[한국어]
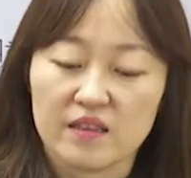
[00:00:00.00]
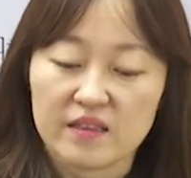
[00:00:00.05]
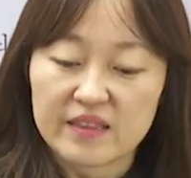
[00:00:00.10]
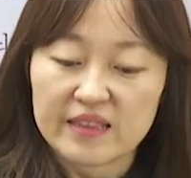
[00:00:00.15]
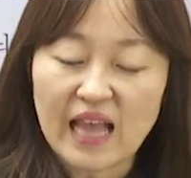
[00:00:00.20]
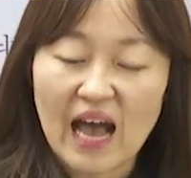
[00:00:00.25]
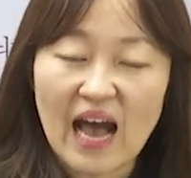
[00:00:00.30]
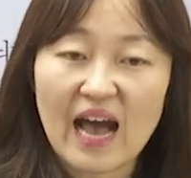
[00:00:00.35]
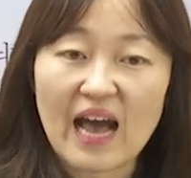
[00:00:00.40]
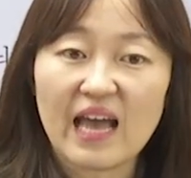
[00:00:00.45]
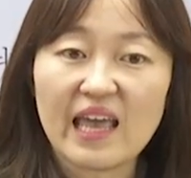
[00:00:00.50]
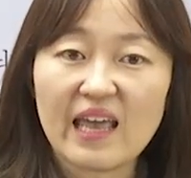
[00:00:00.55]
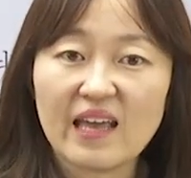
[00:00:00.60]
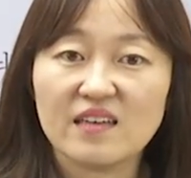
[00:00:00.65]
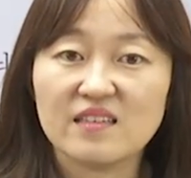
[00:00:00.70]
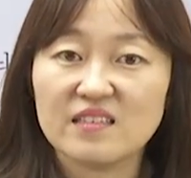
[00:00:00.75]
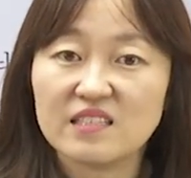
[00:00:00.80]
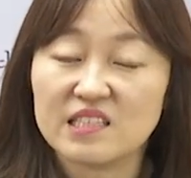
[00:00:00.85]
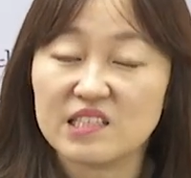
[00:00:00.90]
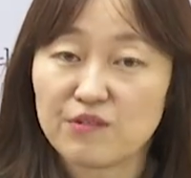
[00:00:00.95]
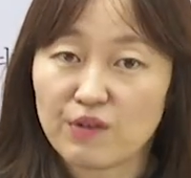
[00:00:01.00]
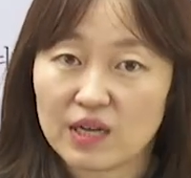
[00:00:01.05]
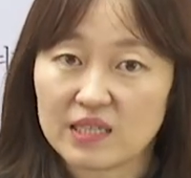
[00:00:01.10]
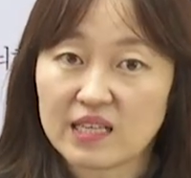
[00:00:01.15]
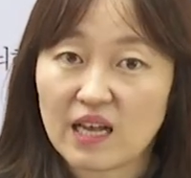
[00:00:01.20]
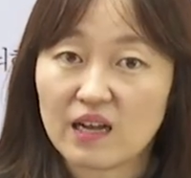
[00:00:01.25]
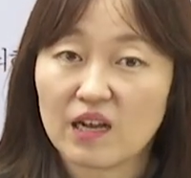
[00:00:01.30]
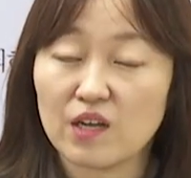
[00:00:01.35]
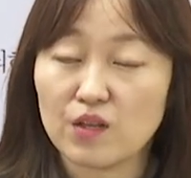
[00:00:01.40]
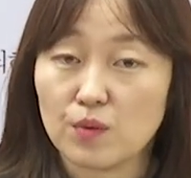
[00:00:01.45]
나의 의지와
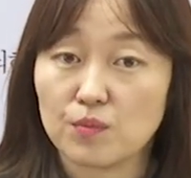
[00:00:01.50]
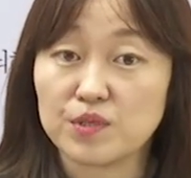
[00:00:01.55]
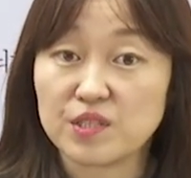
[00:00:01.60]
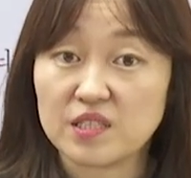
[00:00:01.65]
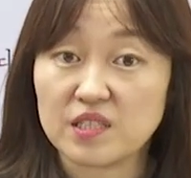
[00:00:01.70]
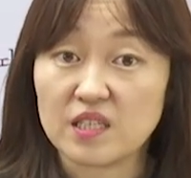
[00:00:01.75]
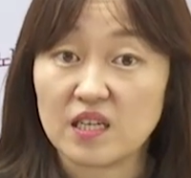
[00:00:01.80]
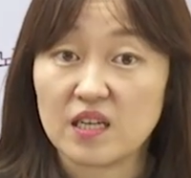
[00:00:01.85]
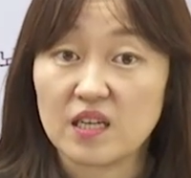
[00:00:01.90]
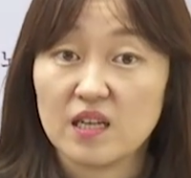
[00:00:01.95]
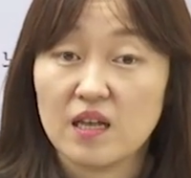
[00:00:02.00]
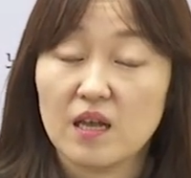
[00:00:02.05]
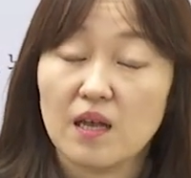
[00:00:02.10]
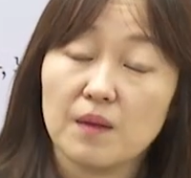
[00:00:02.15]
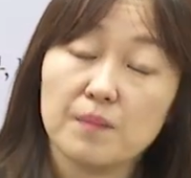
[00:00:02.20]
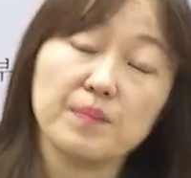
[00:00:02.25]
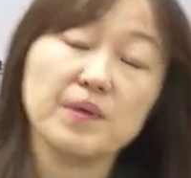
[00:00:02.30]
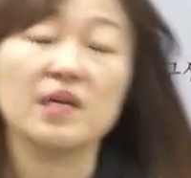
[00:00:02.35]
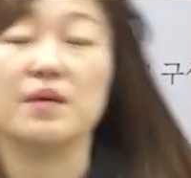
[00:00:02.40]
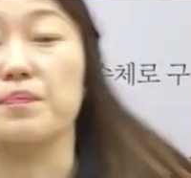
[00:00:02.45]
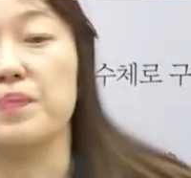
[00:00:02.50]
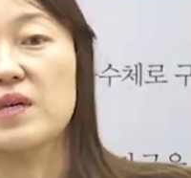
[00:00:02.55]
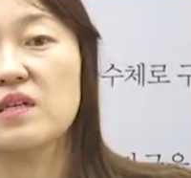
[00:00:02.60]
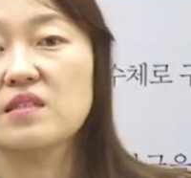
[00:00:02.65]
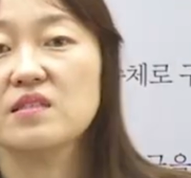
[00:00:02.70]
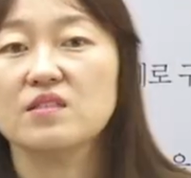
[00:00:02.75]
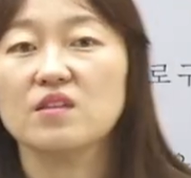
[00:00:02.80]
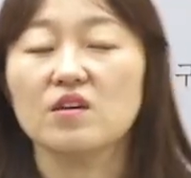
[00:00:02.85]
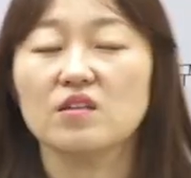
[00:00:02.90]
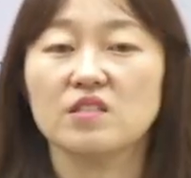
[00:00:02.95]
상관없이 픽픽
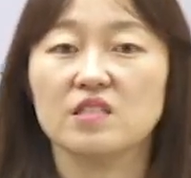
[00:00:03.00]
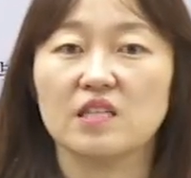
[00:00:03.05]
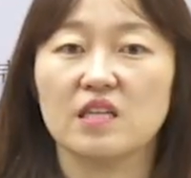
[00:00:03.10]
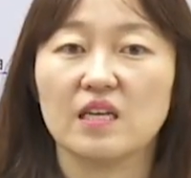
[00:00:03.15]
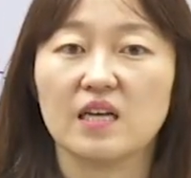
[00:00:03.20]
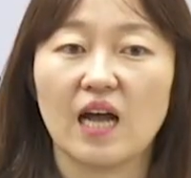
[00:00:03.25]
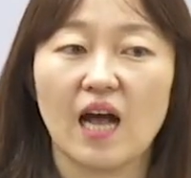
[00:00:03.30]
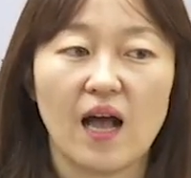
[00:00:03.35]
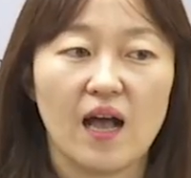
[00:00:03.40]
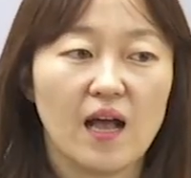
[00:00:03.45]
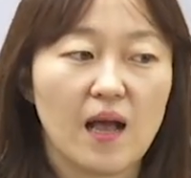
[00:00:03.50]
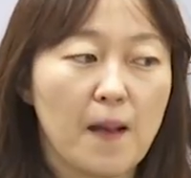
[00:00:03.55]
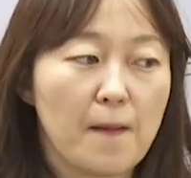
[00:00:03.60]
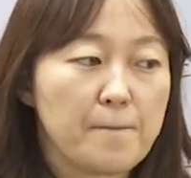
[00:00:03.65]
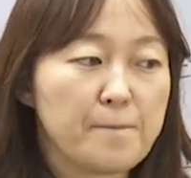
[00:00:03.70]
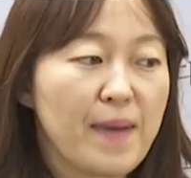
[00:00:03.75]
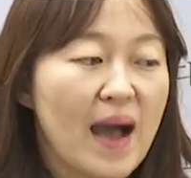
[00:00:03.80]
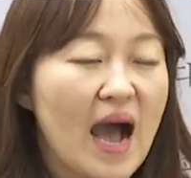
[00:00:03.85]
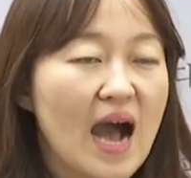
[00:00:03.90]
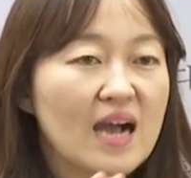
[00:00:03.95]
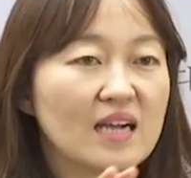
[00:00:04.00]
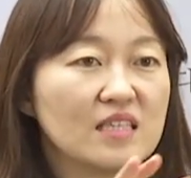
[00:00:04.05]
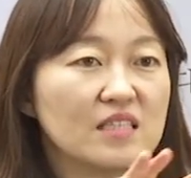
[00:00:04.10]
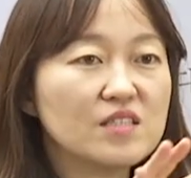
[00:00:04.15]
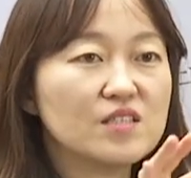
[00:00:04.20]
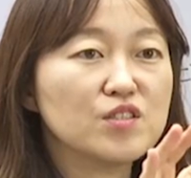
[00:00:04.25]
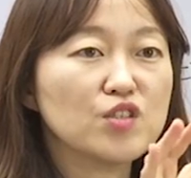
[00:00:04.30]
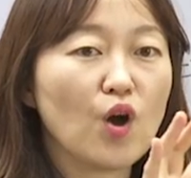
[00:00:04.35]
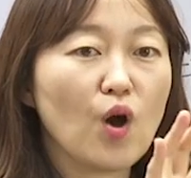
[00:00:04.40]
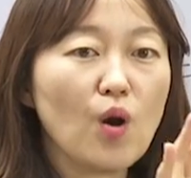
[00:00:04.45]
쓰러지니까
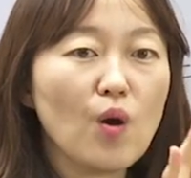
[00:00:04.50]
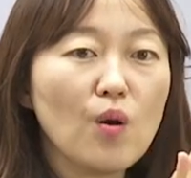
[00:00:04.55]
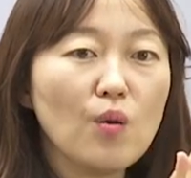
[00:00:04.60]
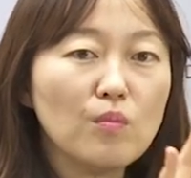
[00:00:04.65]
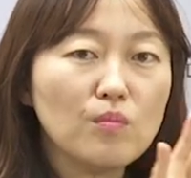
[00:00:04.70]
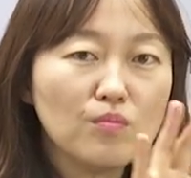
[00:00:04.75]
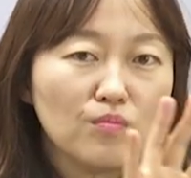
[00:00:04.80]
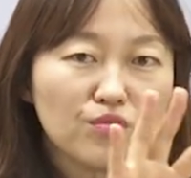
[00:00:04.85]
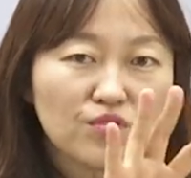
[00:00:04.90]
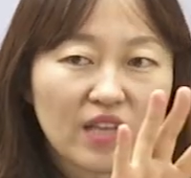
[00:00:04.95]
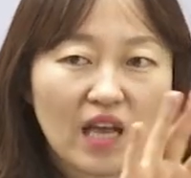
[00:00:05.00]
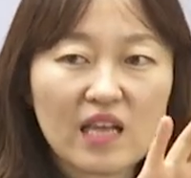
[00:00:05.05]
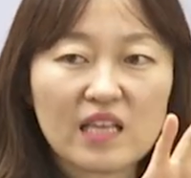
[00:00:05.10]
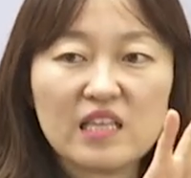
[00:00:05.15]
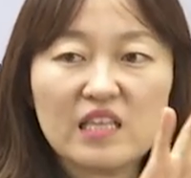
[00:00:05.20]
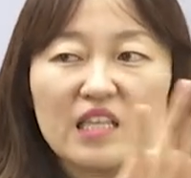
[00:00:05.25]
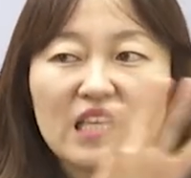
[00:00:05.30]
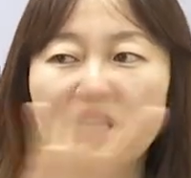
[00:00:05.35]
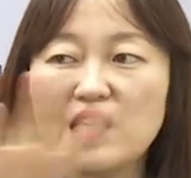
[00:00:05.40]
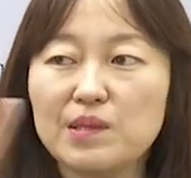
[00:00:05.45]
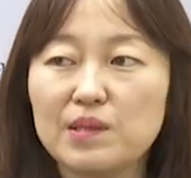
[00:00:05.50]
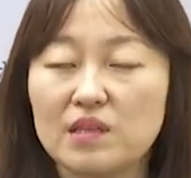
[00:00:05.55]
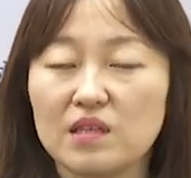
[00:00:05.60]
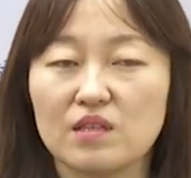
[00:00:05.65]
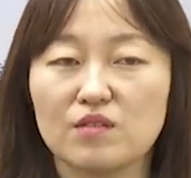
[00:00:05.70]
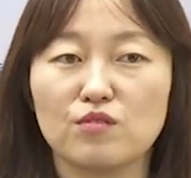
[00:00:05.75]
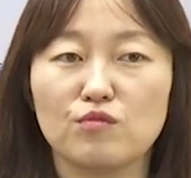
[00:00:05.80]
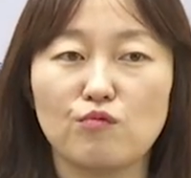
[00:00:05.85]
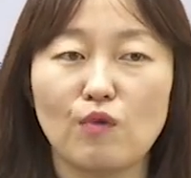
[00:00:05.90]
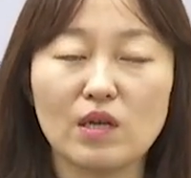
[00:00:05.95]
방을 전부 다 이,
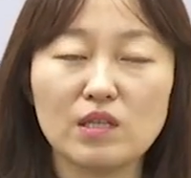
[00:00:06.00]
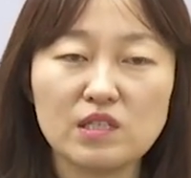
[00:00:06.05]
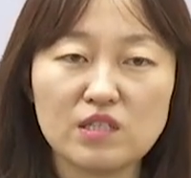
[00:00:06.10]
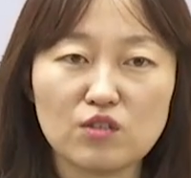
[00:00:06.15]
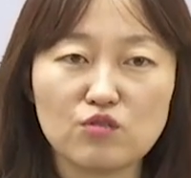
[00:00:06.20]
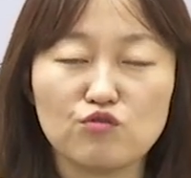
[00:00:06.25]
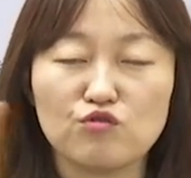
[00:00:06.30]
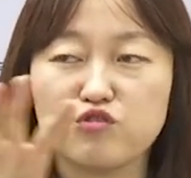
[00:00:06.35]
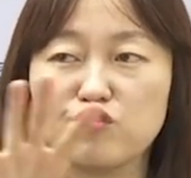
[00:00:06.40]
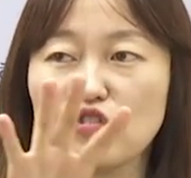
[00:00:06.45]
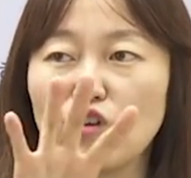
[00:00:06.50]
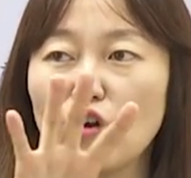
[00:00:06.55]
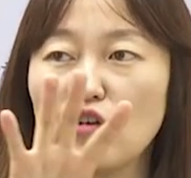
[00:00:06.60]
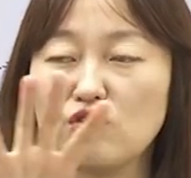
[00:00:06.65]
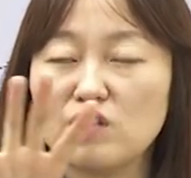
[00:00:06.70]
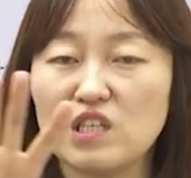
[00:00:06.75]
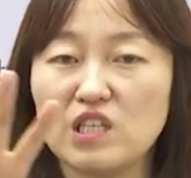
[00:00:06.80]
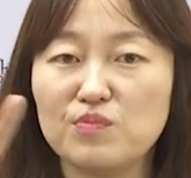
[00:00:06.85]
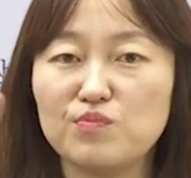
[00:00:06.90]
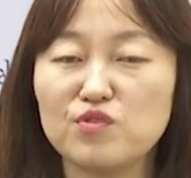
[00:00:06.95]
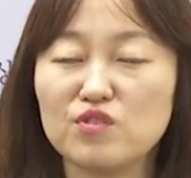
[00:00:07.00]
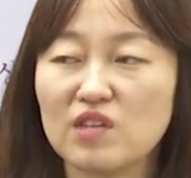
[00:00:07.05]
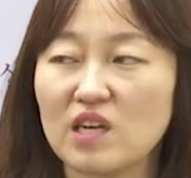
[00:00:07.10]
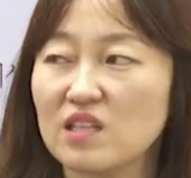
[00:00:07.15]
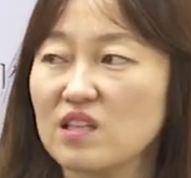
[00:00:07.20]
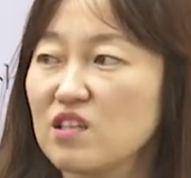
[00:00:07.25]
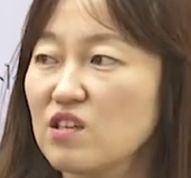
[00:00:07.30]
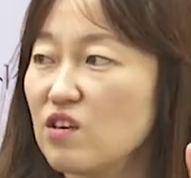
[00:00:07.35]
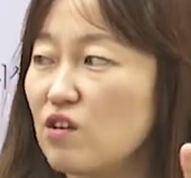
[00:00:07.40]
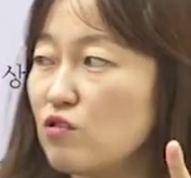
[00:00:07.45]
완전 두꺼운 이불
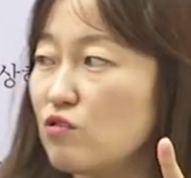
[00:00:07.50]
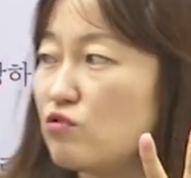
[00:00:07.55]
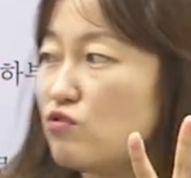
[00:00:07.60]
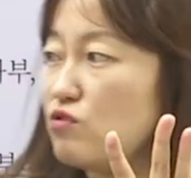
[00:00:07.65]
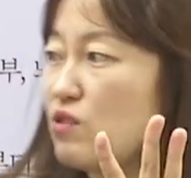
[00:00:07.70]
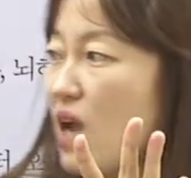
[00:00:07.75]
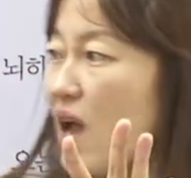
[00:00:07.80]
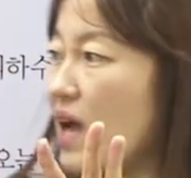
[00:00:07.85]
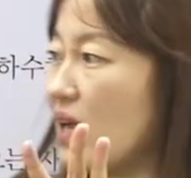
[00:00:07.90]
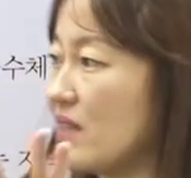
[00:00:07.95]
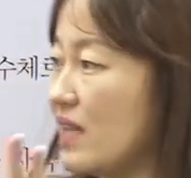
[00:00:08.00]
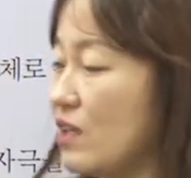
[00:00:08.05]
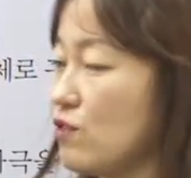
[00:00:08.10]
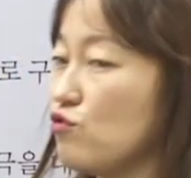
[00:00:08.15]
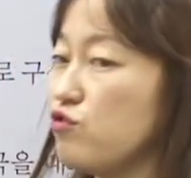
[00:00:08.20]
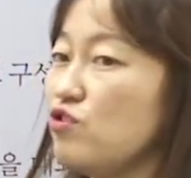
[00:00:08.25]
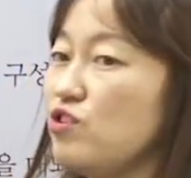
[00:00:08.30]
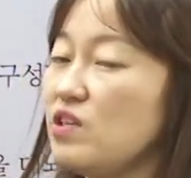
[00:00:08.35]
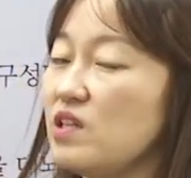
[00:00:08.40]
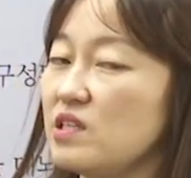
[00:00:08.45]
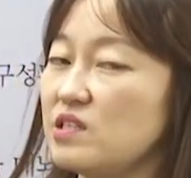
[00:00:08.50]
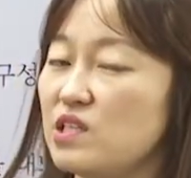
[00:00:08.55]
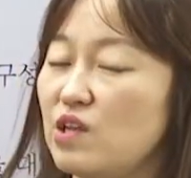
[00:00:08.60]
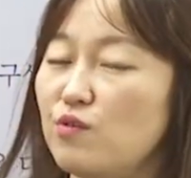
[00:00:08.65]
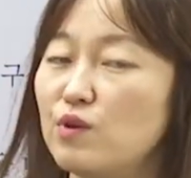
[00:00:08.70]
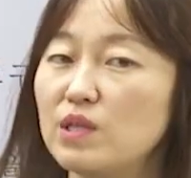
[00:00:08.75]
같은 걸로 쫙 다 둘러놨어요.